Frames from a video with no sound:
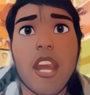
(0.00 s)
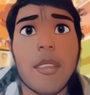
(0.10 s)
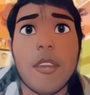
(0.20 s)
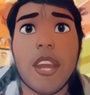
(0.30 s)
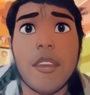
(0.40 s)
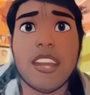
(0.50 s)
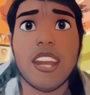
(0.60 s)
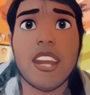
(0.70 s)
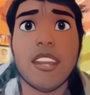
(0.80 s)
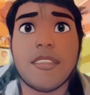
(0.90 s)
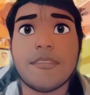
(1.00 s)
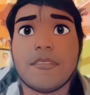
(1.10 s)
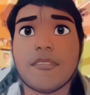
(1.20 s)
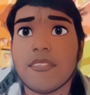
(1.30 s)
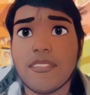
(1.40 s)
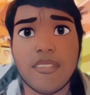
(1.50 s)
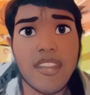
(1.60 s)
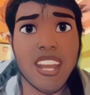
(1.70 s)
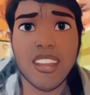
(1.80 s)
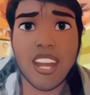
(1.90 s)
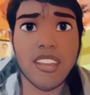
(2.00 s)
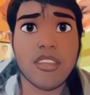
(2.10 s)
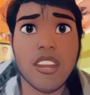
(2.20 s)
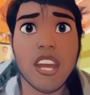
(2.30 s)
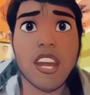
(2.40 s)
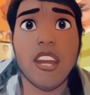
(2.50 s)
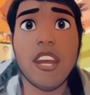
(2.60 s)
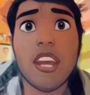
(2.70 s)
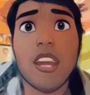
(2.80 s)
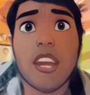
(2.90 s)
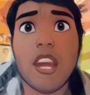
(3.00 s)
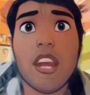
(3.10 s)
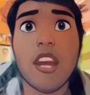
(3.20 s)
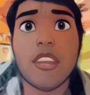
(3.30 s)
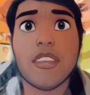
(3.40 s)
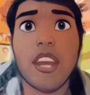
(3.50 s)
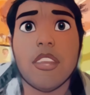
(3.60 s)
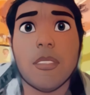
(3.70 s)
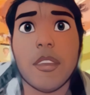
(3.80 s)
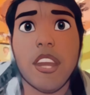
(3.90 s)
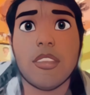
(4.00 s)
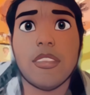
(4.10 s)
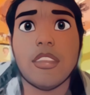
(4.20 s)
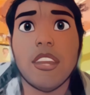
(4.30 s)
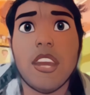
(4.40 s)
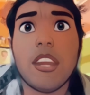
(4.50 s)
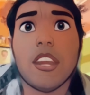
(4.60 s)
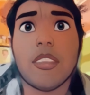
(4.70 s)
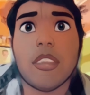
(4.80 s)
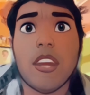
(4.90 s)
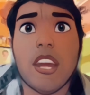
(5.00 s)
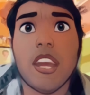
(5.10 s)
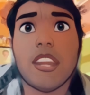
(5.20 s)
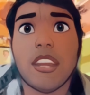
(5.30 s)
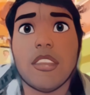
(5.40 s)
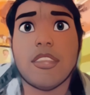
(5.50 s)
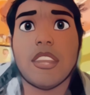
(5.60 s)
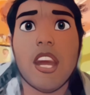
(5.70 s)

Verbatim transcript: అప్పుడు ఆ పెద్ద ఆయన నేను దాచుకున్న నా నాలుగు వేల రూపాయలు ఈ కుర్రాడు నా దగ్గర నుంచి